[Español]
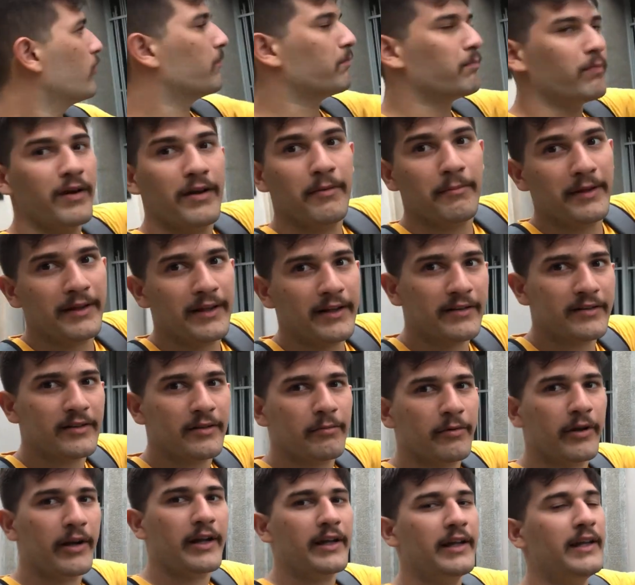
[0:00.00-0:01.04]
uno puede meterse
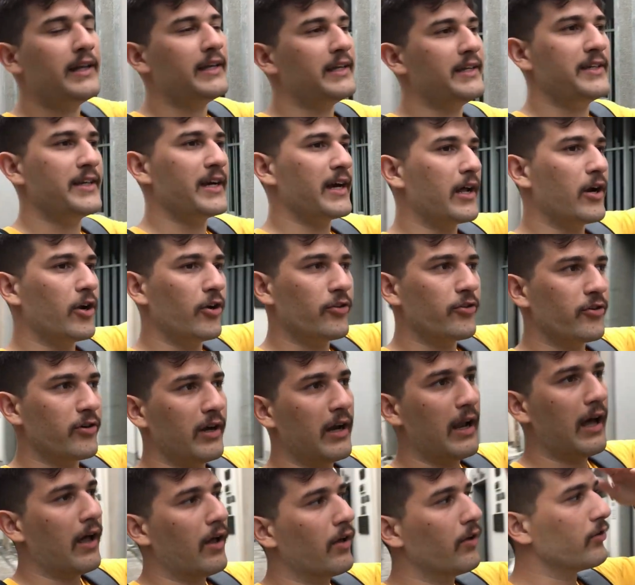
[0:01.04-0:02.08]
por ahí y llegar a otros
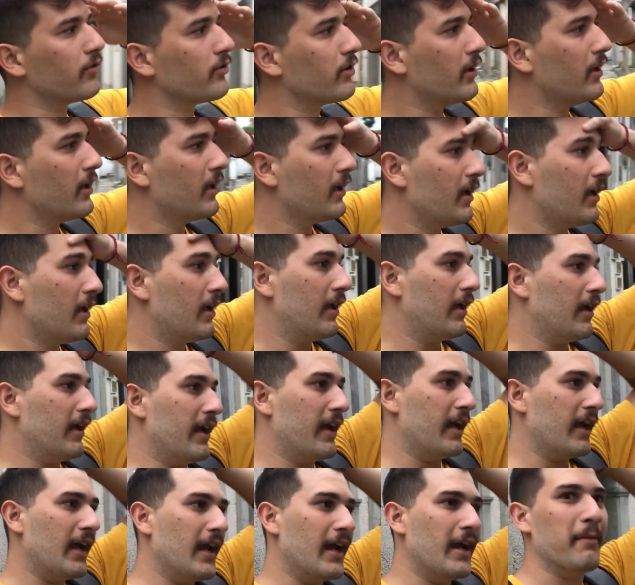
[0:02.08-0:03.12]
lados.
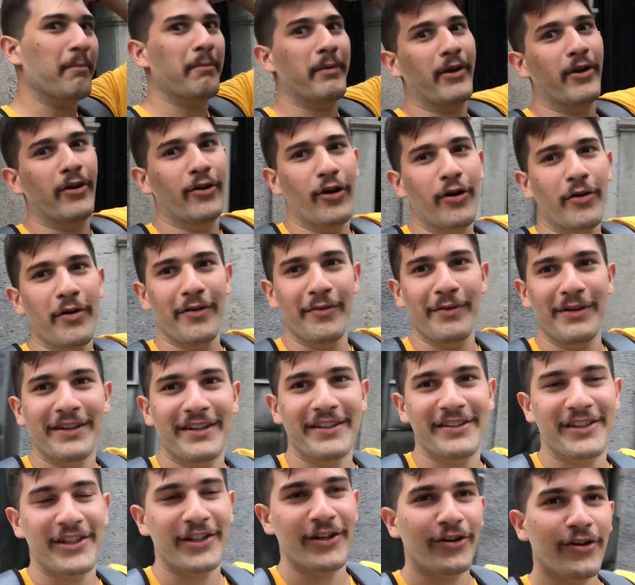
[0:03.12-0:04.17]
Eh, pero
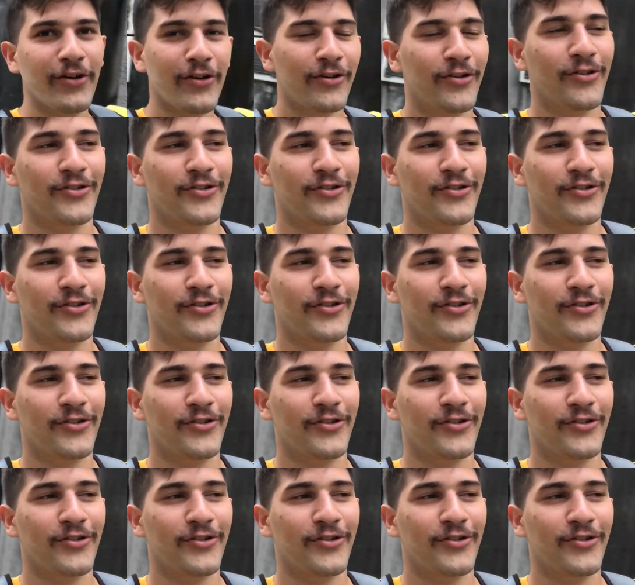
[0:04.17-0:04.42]
obviamente si no